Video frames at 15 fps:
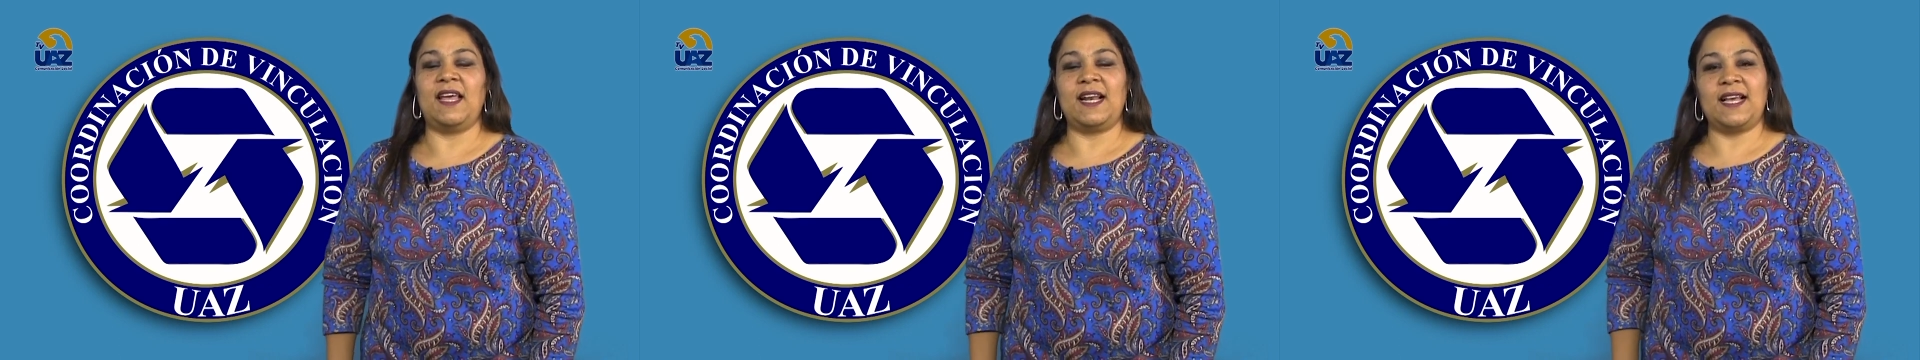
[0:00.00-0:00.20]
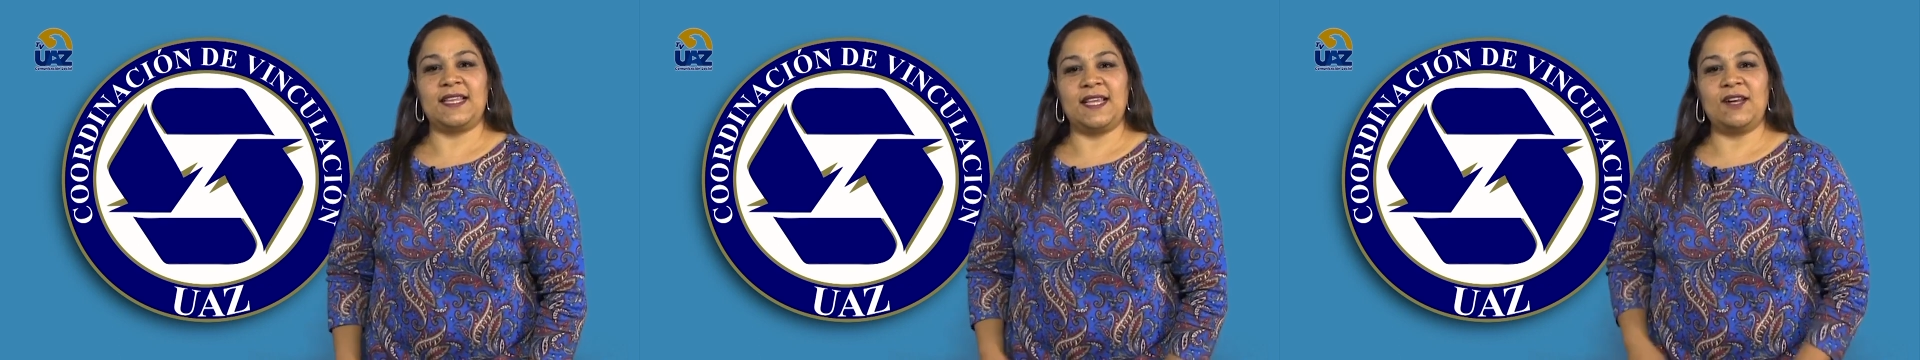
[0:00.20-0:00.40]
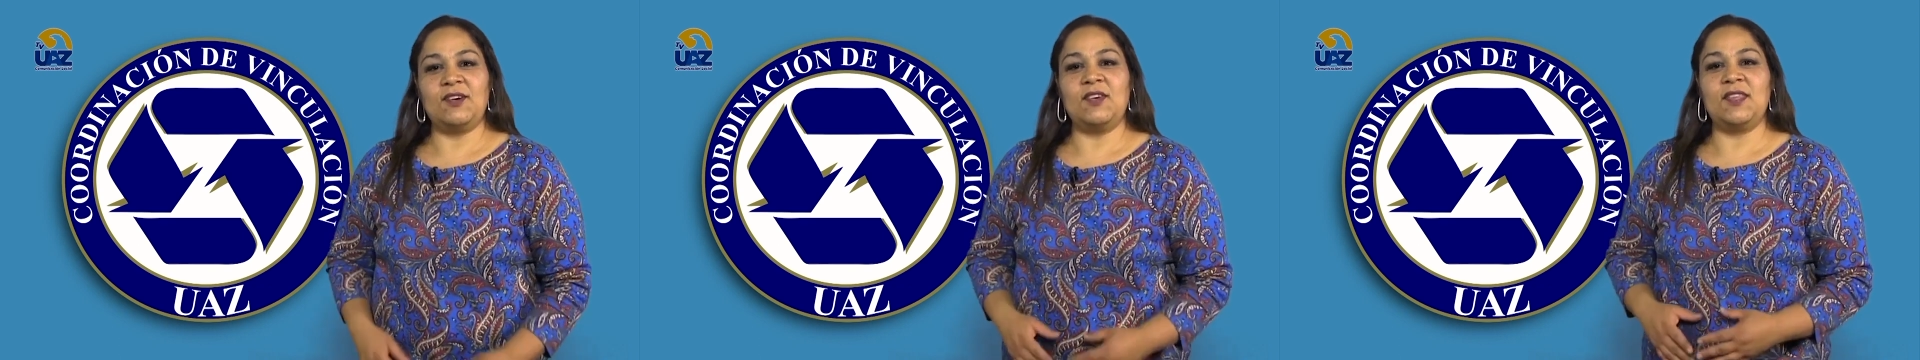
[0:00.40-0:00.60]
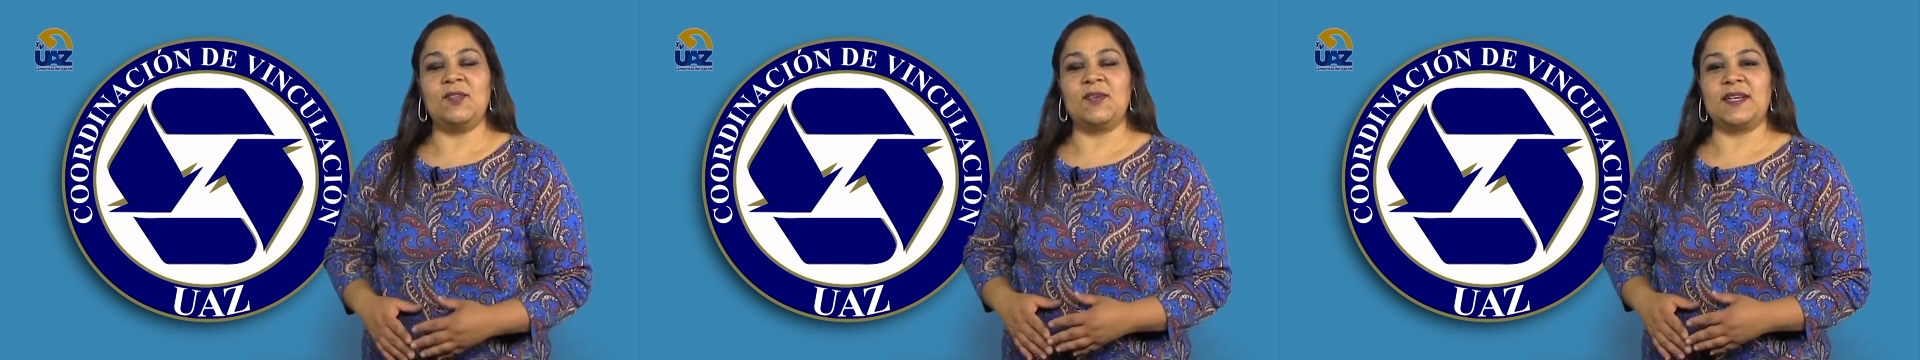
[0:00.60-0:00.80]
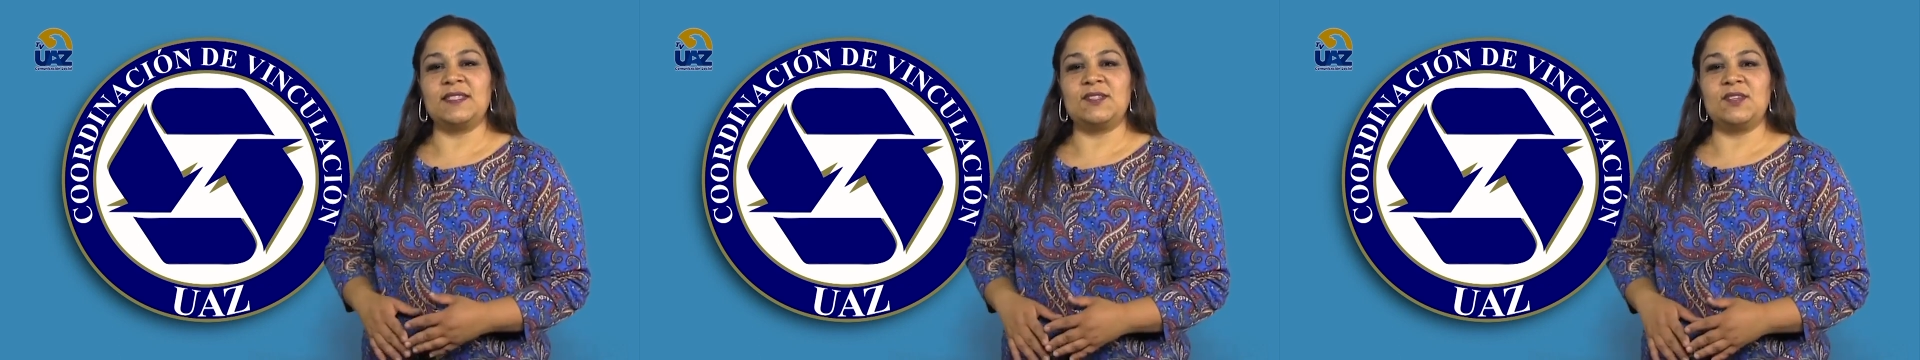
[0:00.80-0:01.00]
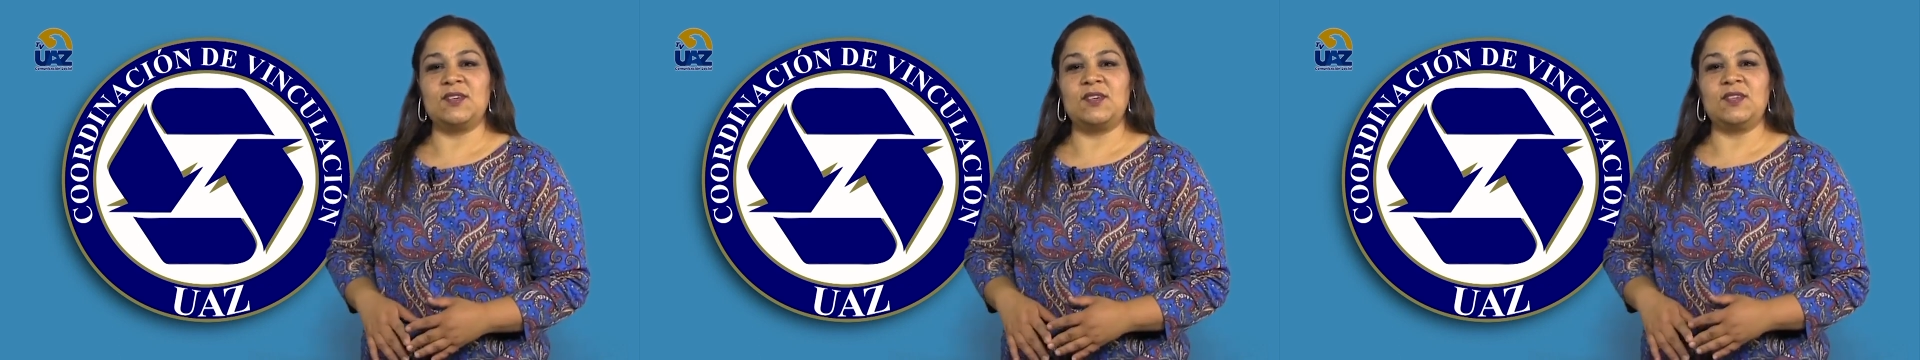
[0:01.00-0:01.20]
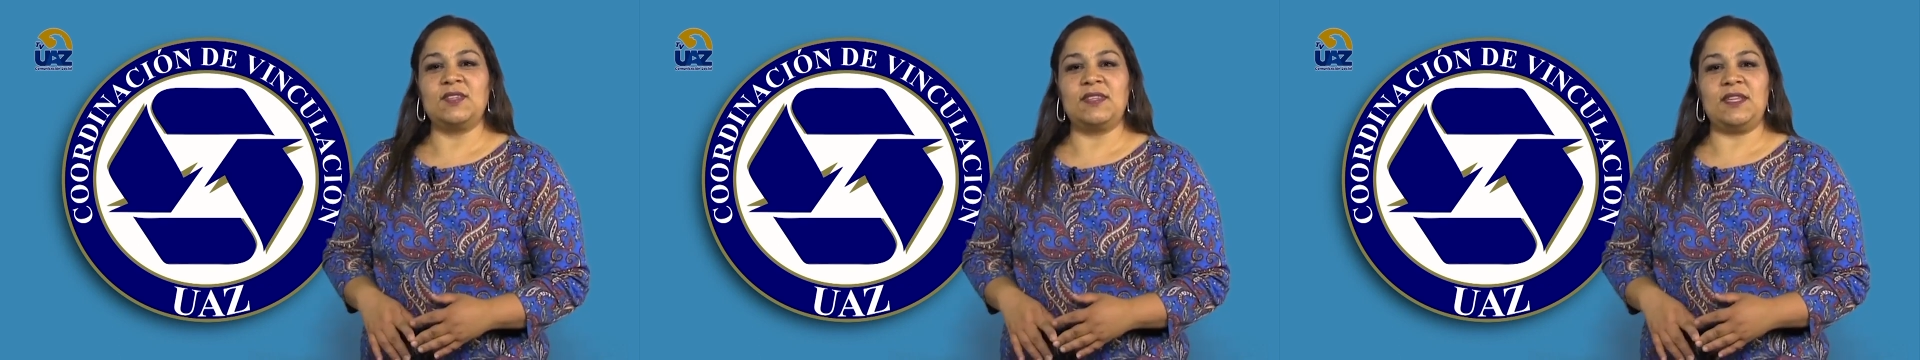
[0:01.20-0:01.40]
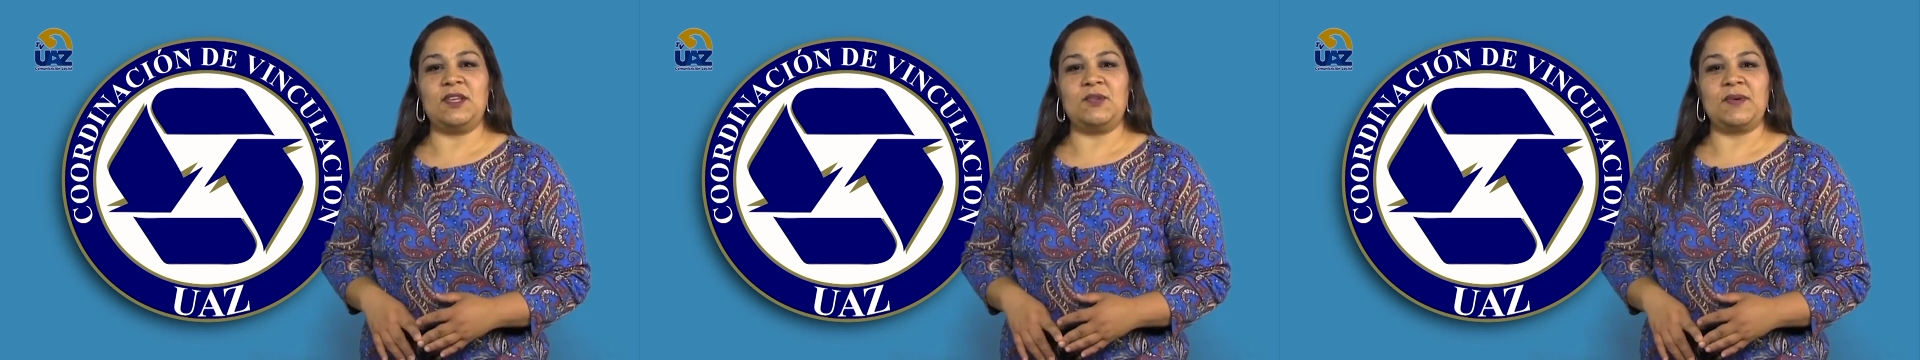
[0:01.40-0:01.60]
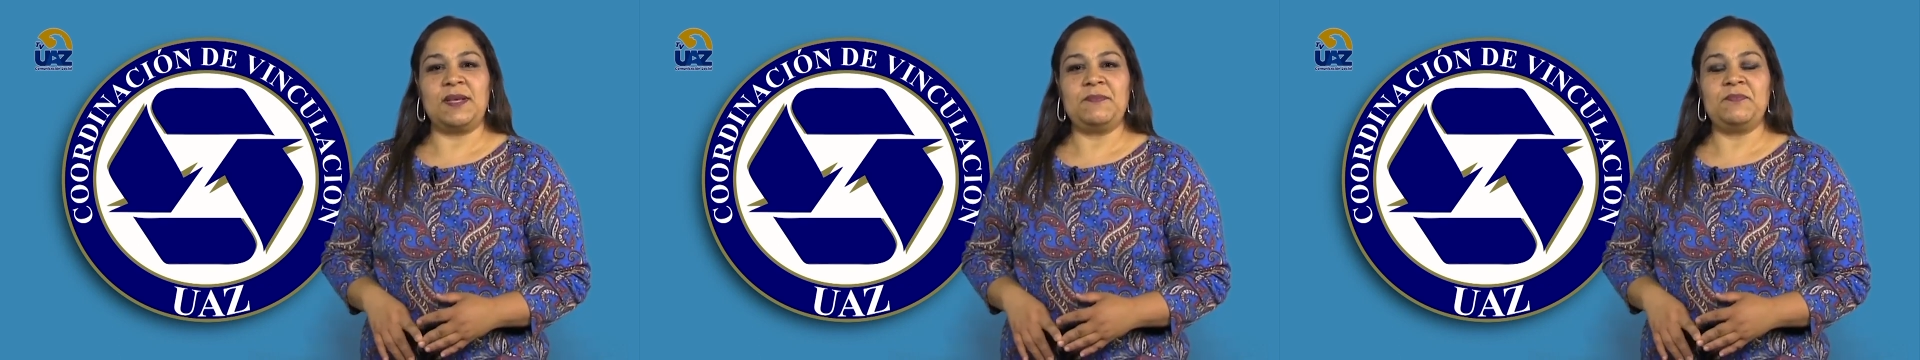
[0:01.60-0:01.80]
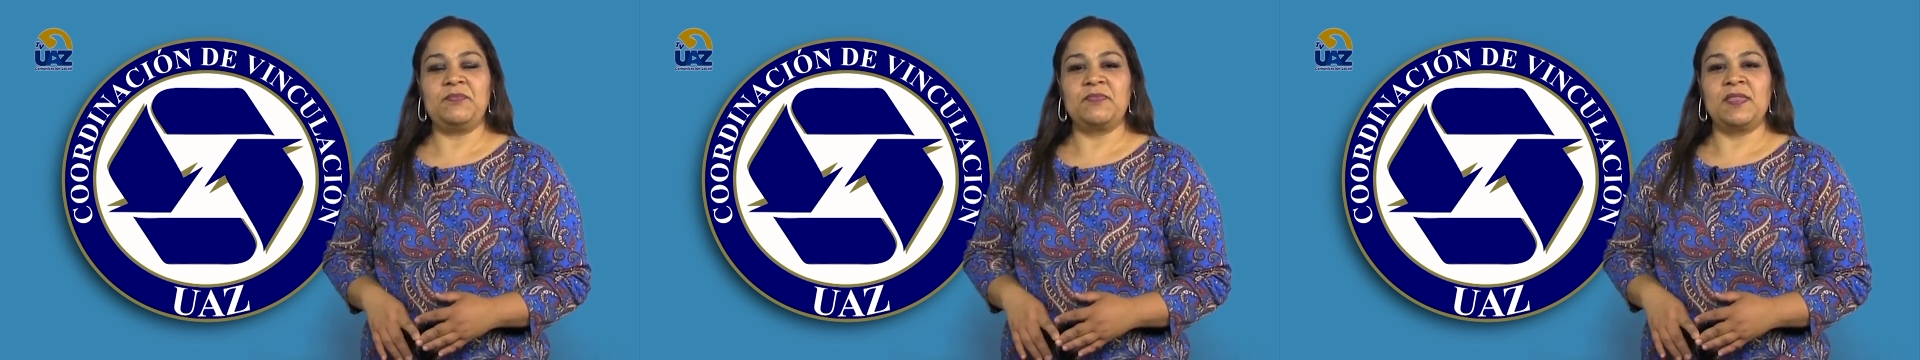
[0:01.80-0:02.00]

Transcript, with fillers: El catálogo de educación continua